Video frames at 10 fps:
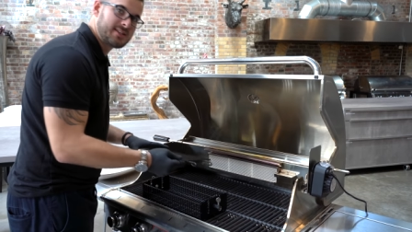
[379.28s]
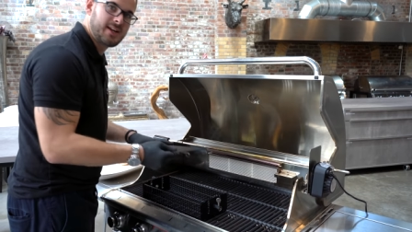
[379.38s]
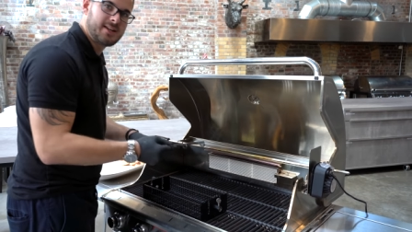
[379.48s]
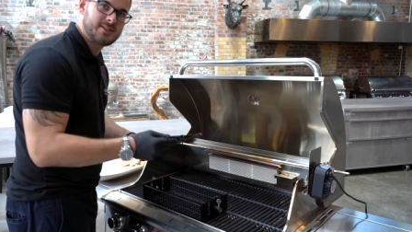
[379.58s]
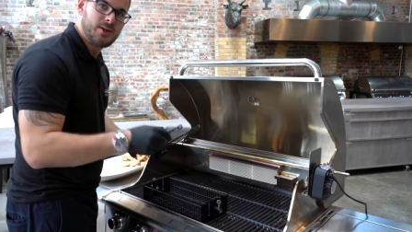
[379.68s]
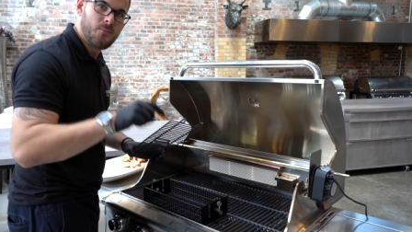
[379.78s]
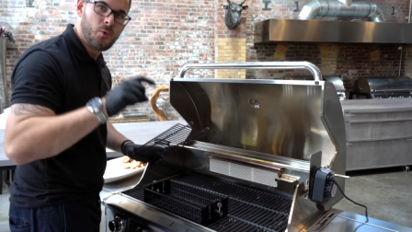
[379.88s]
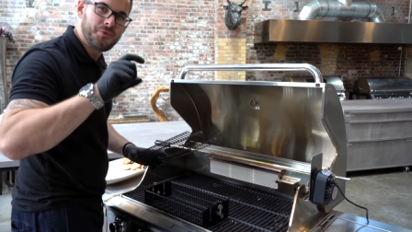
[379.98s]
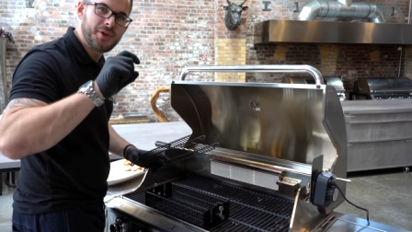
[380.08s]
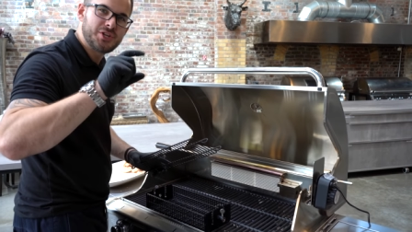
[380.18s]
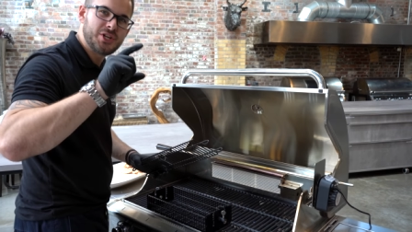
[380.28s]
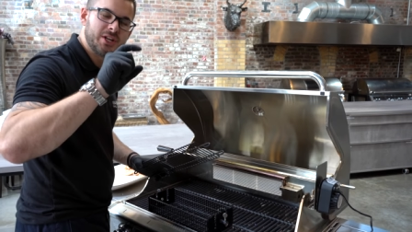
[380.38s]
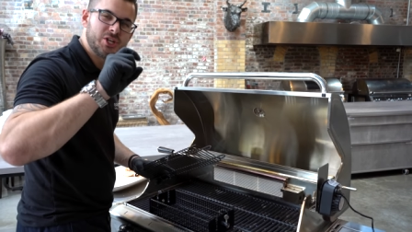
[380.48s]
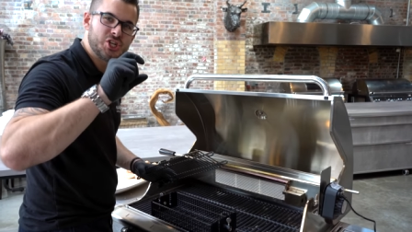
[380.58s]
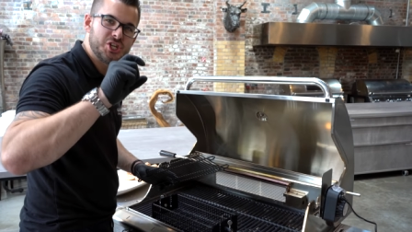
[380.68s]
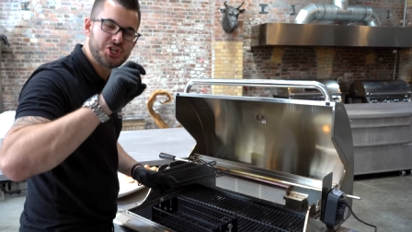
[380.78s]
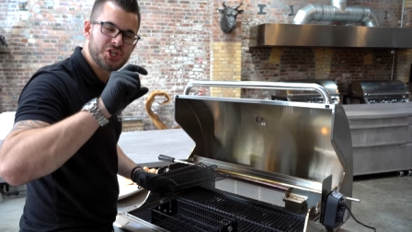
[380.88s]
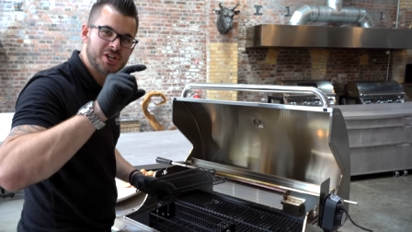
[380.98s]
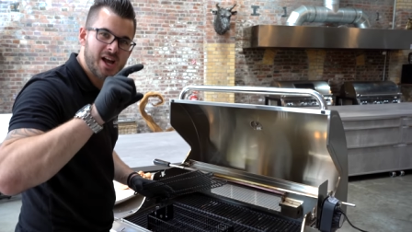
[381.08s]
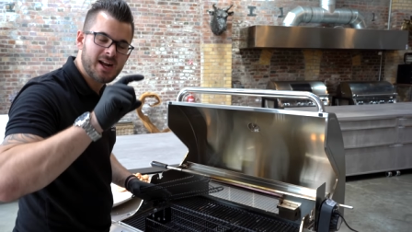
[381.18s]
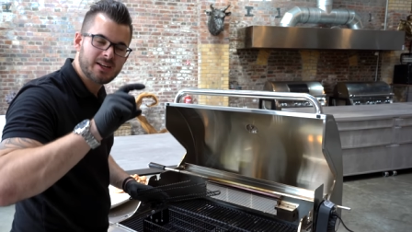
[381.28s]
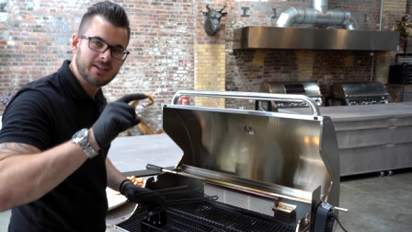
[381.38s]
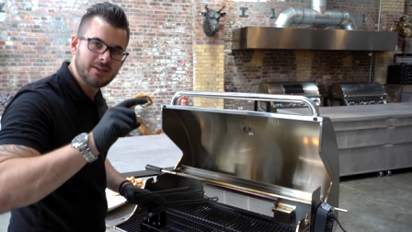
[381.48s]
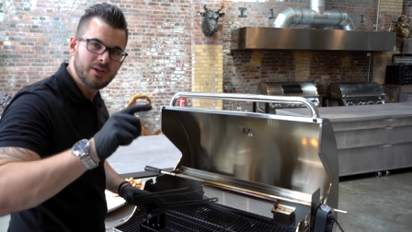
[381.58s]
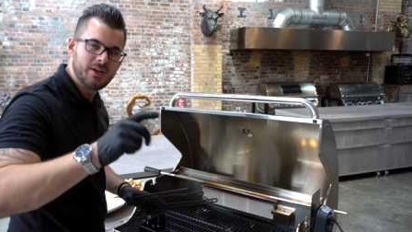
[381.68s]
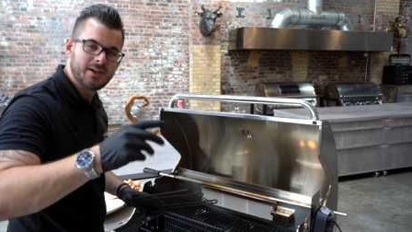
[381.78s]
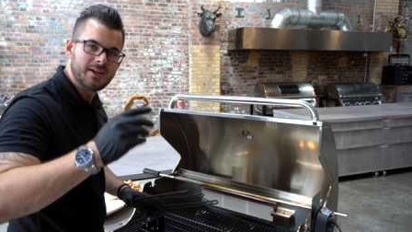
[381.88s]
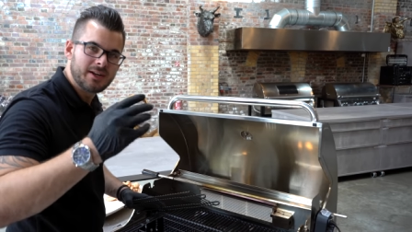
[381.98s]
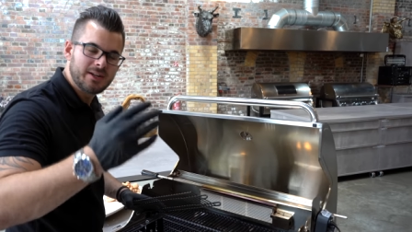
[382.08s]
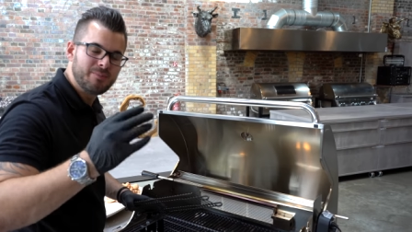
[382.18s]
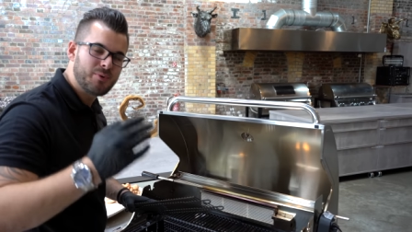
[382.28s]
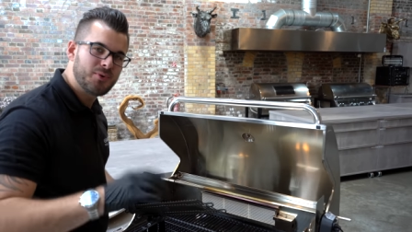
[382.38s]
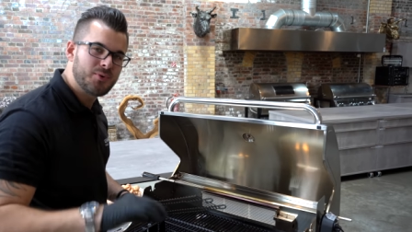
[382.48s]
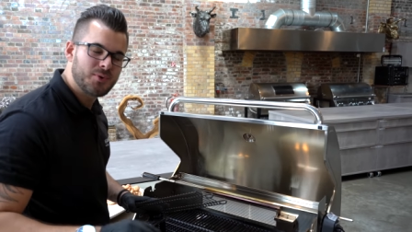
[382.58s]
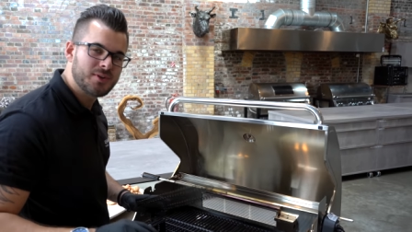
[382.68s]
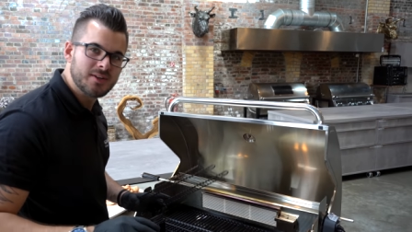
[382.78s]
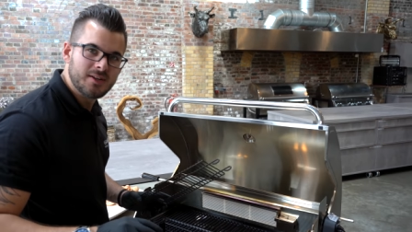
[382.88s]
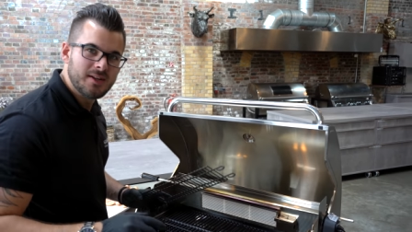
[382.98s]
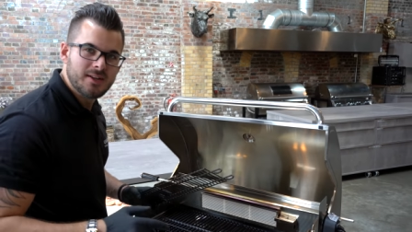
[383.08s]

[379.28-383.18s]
Das heißt, unterschiedlich starke Grillprodukte,